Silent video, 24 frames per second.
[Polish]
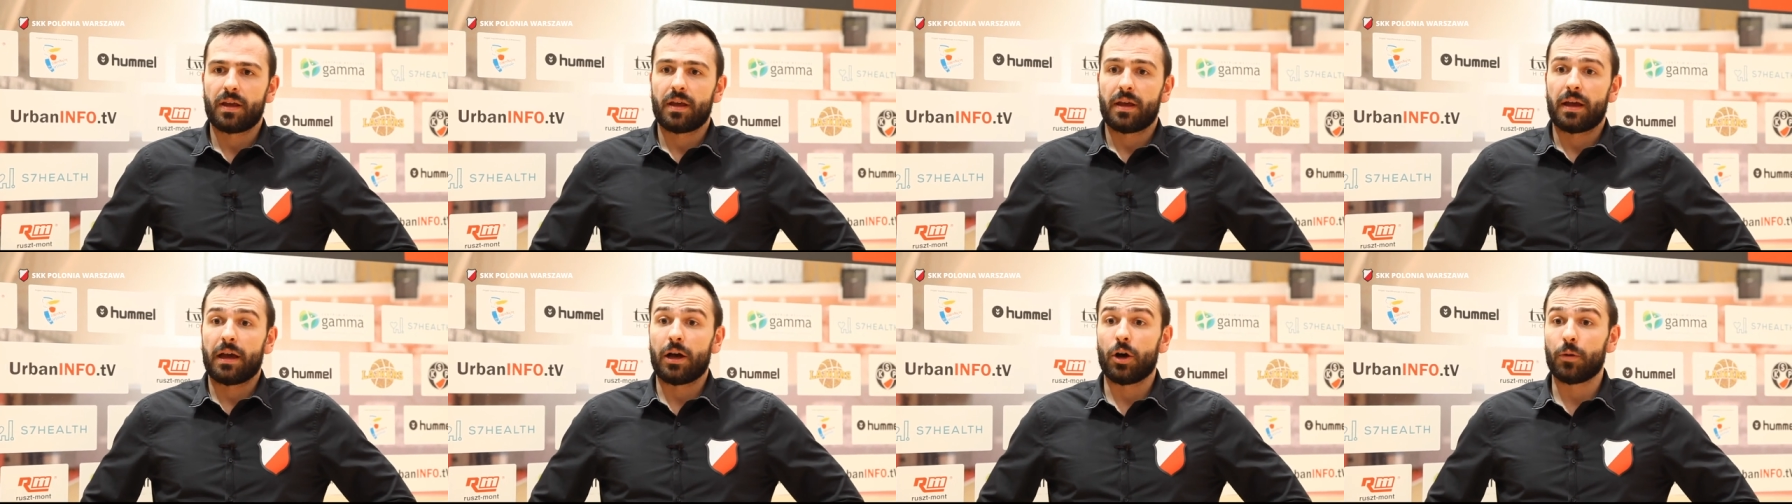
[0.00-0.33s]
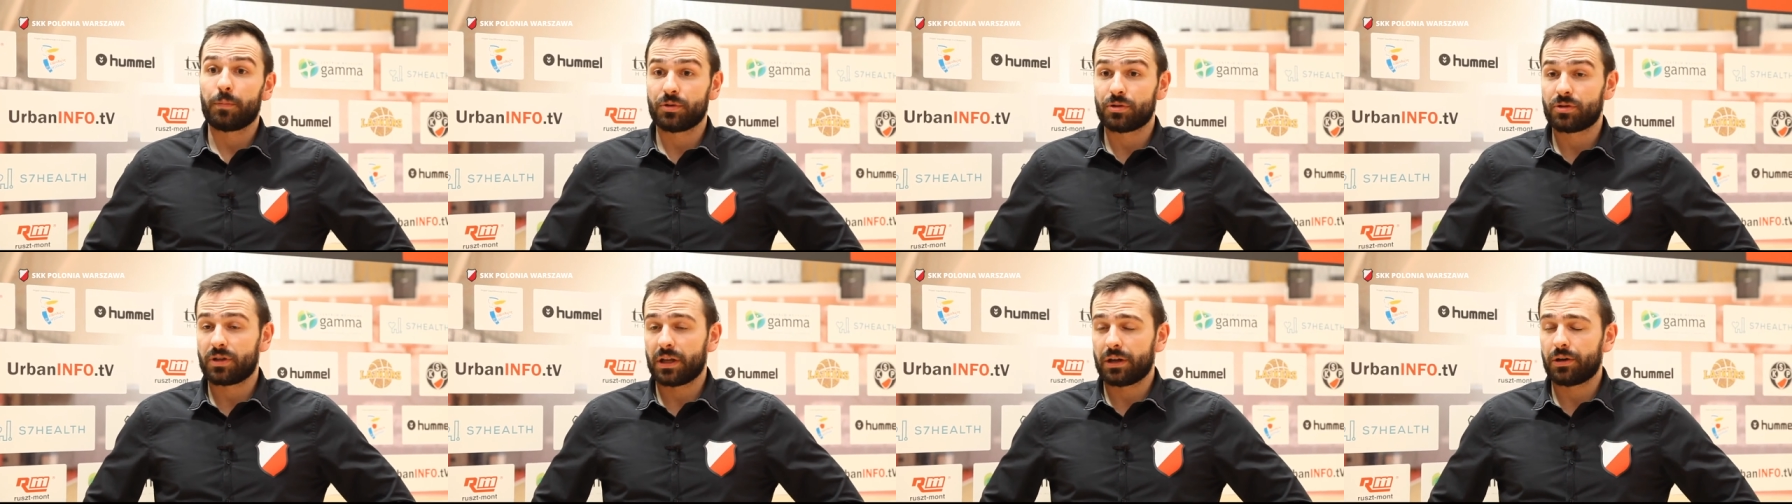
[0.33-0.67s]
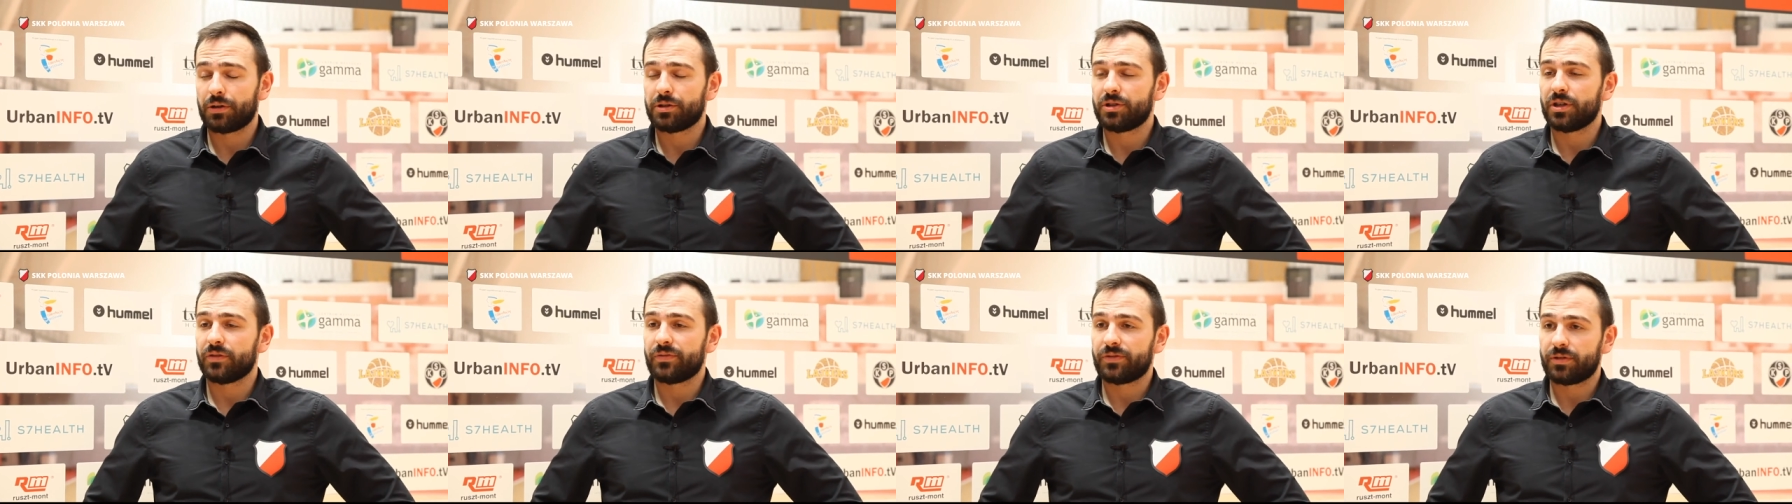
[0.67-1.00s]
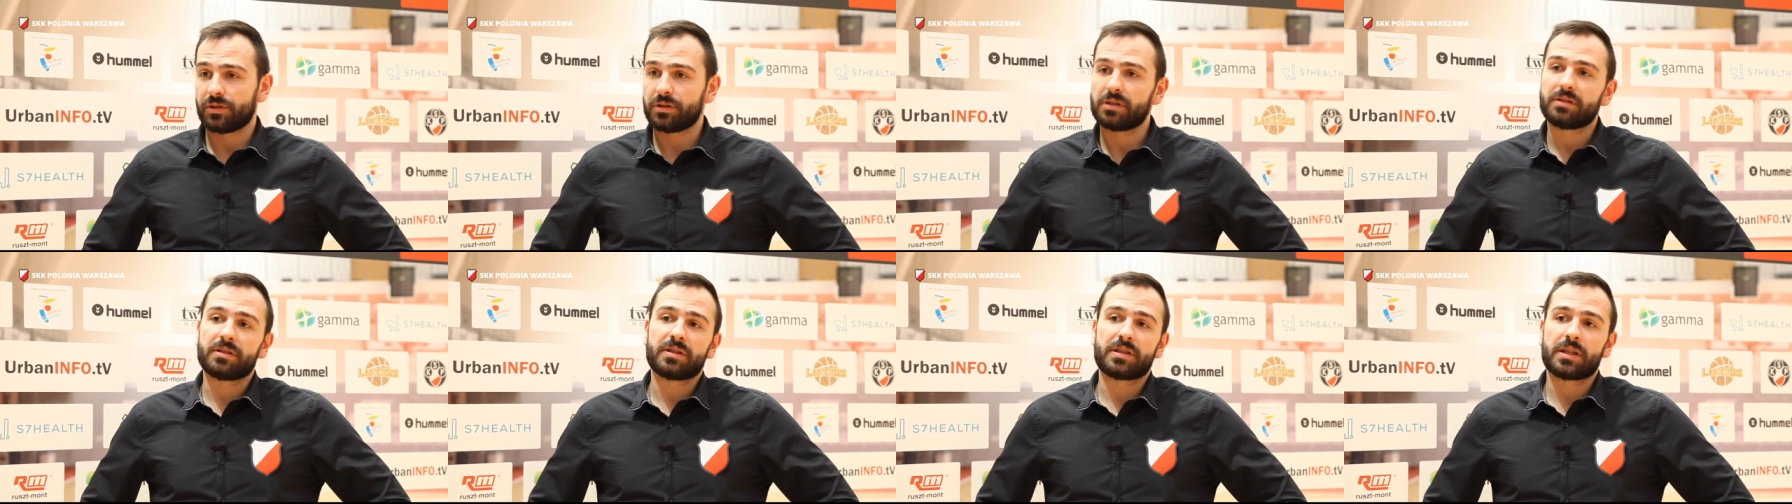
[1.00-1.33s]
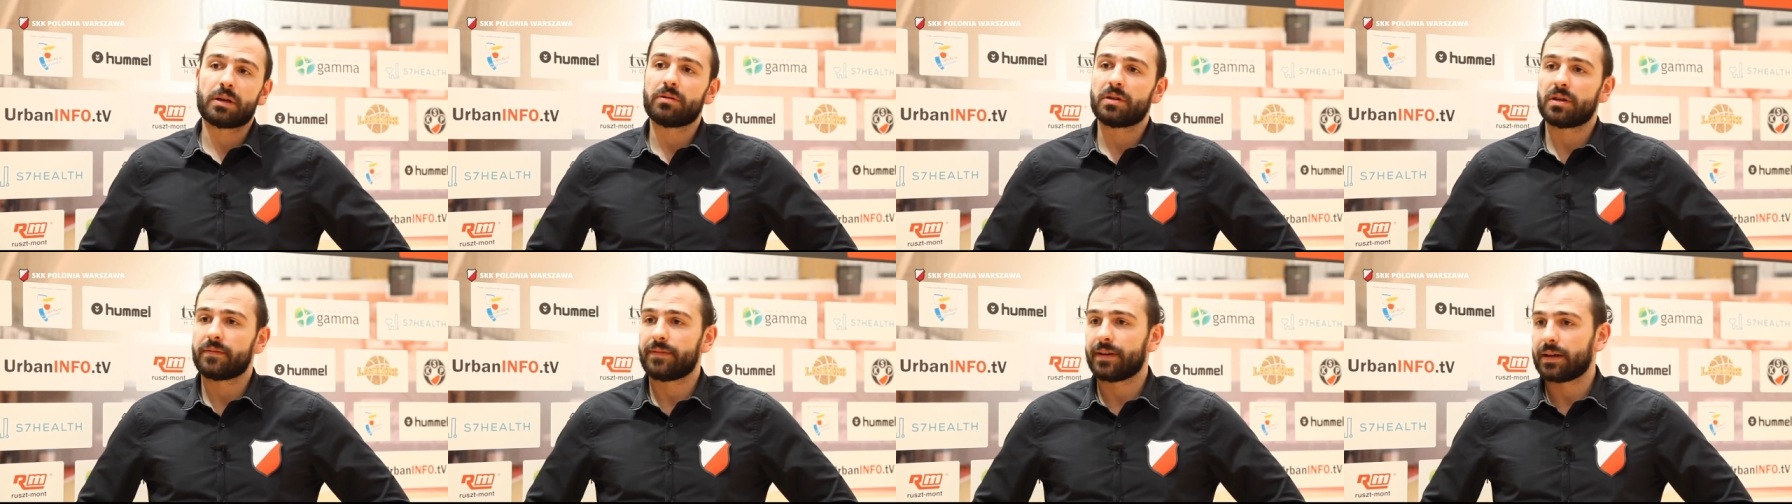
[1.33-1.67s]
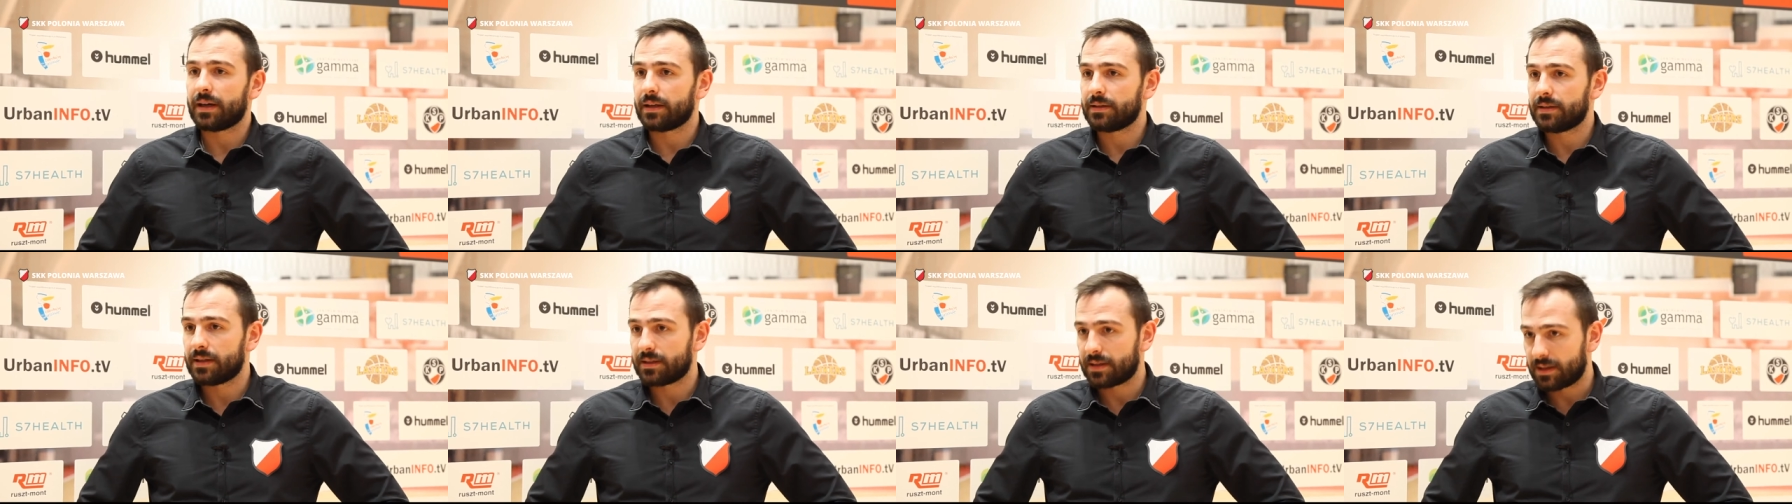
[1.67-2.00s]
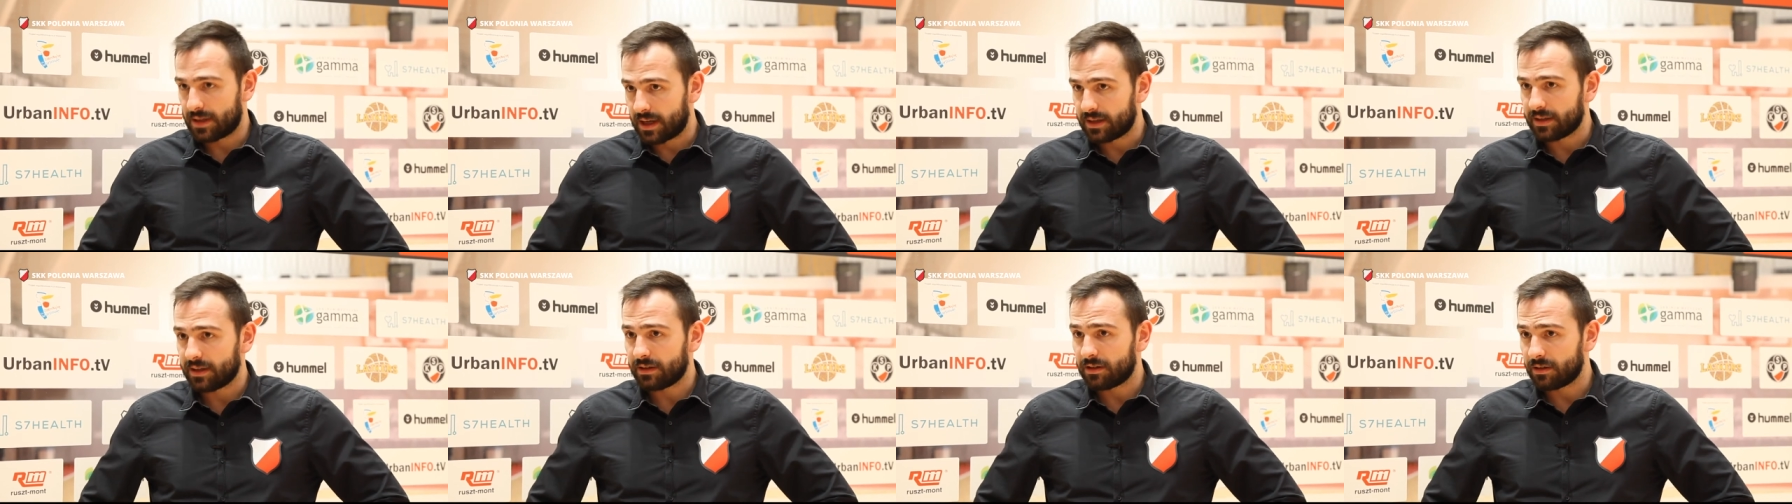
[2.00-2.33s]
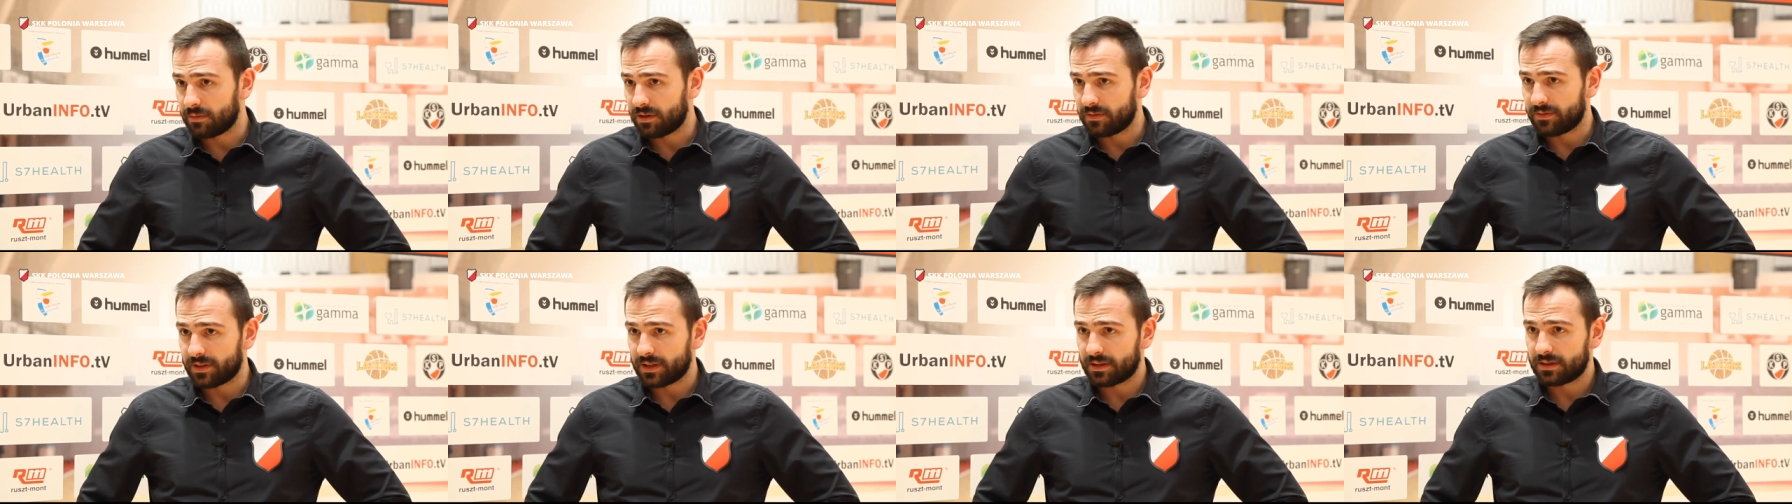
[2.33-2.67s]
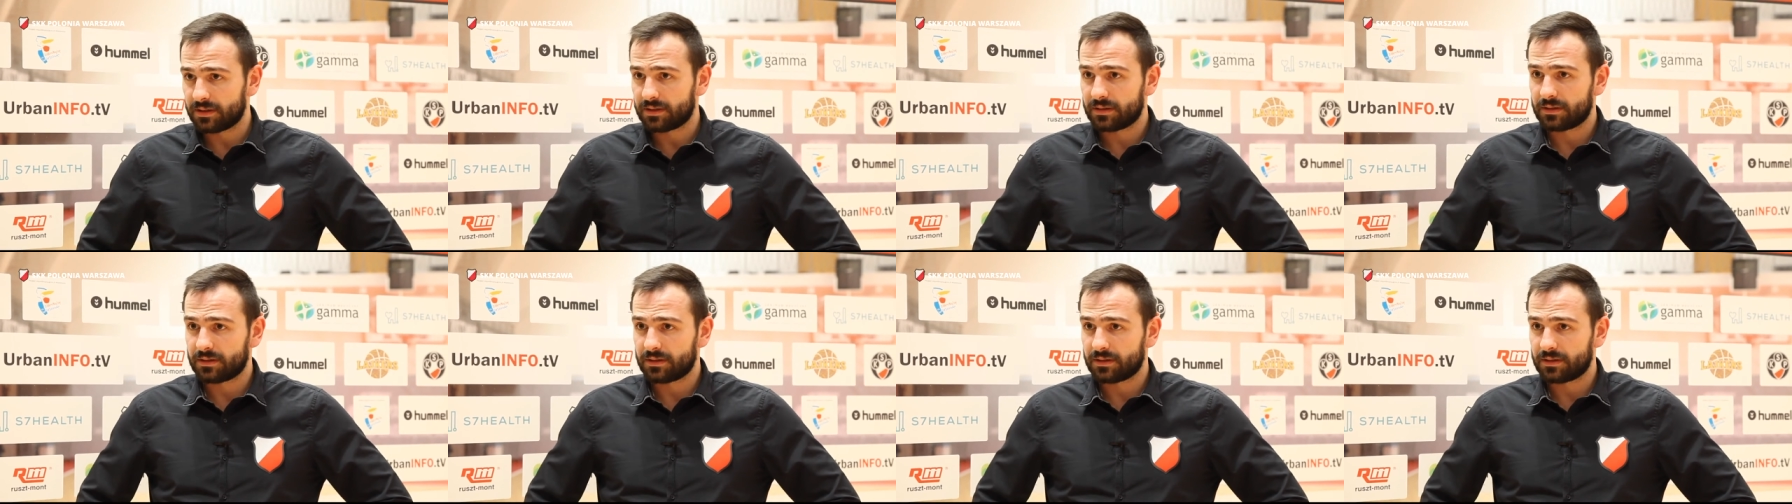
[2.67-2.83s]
a oprócz tego dziewczyny dostały na wakacje zadanie domowe.